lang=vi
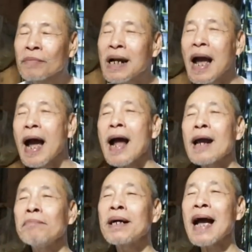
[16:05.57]
bực
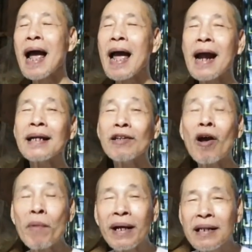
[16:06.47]
hạ là bực hạ hạ là
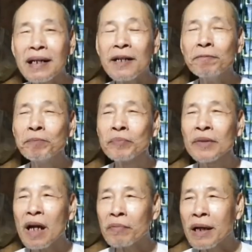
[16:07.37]
chót bạc nhất á
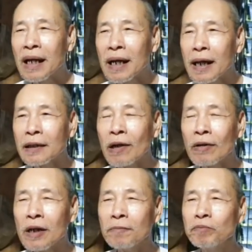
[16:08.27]
à, quỳnh này cái
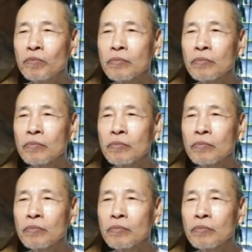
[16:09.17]
tội là